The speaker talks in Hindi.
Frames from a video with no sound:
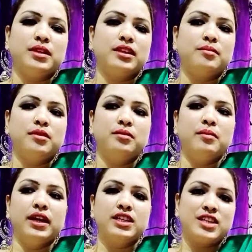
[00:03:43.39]
मतलब
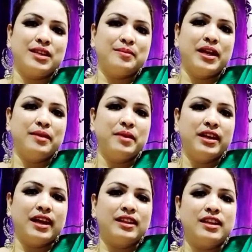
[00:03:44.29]
मैंने शायद बेड
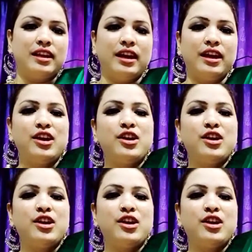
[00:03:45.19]
में डाल दी है